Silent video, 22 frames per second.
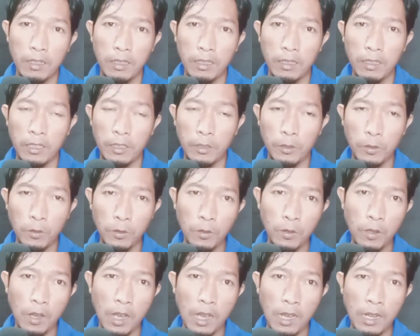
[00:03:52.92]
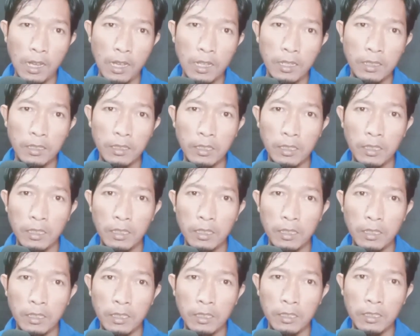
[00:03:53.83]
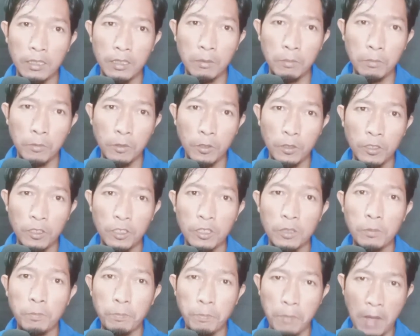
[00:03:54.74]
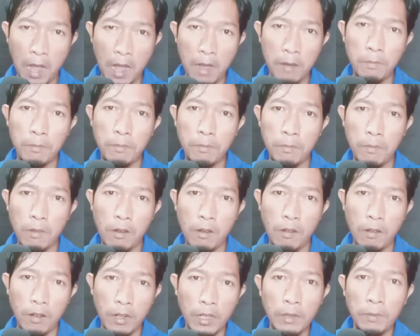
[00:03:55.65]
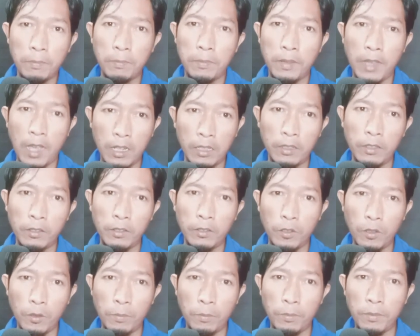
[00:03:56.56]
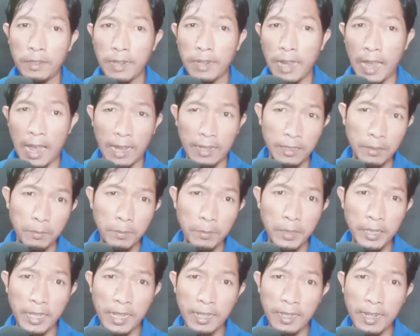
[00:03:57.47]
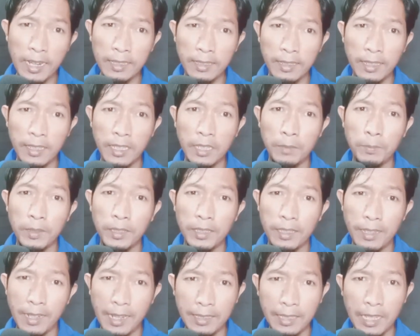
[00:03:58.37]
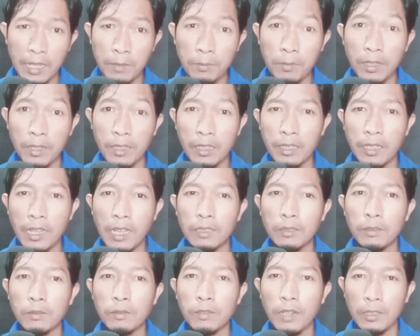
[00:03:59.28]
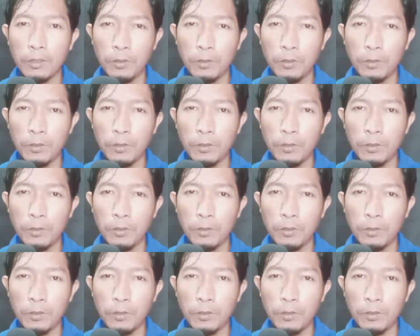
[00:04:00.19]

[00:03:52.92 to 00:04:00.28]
Itu akan disebut spam oleh pihak YouTube. Nah, demikianlah sedikit penjelasan mengenai aturan